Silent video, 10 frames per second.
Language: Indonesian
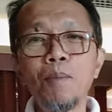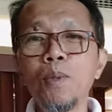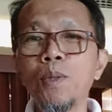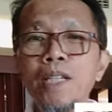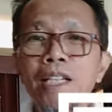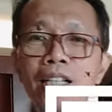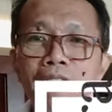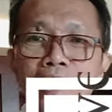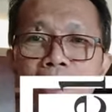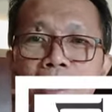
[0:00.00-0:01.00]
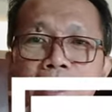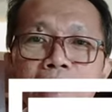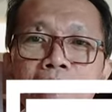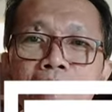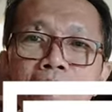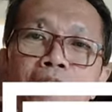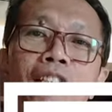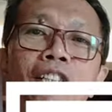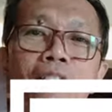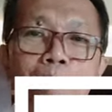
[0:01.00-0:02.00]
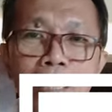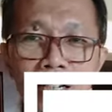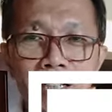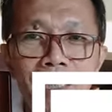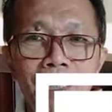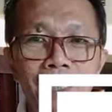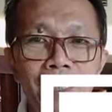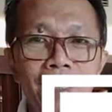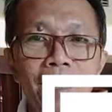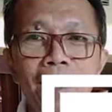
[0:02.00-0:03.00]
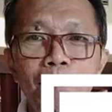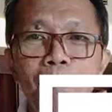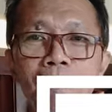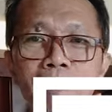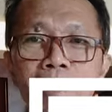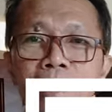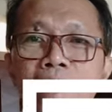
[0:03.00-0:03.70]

Bukan lagi ke marketing. Kenapa?